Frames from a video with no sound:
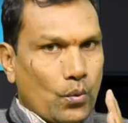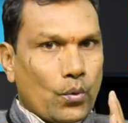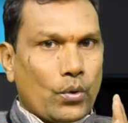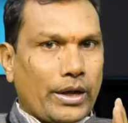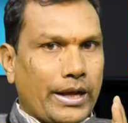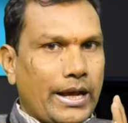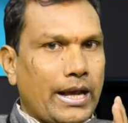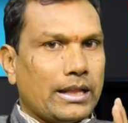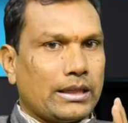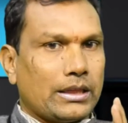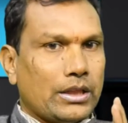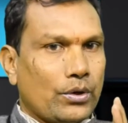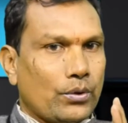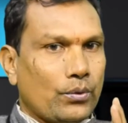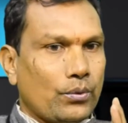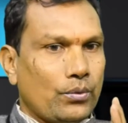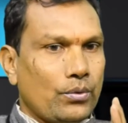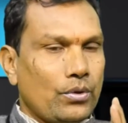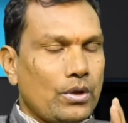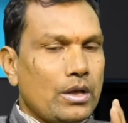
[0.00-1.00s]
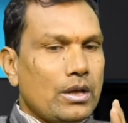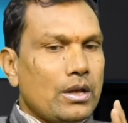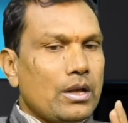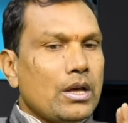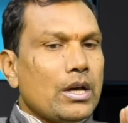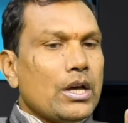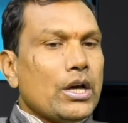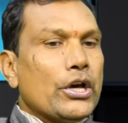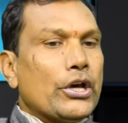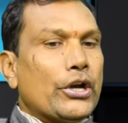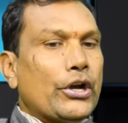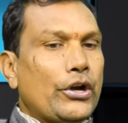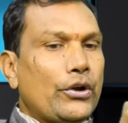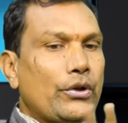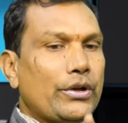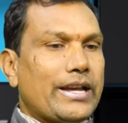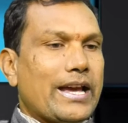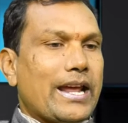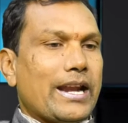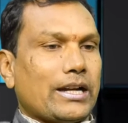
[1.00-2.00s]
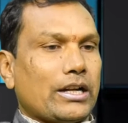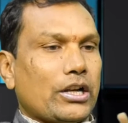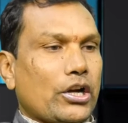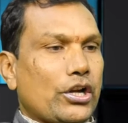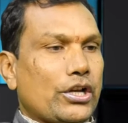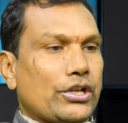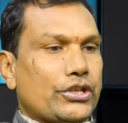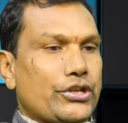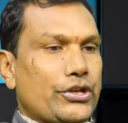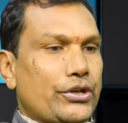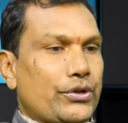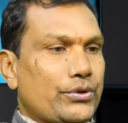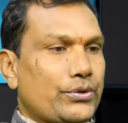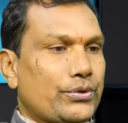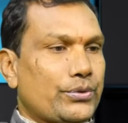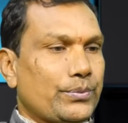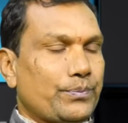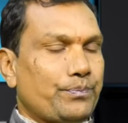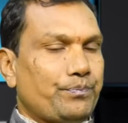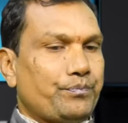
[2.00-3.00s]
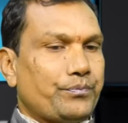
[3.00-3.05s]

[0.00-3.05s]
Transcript: ఒకే అతను రెండు క్యారెక్టర్లుగా చేయొచ్చు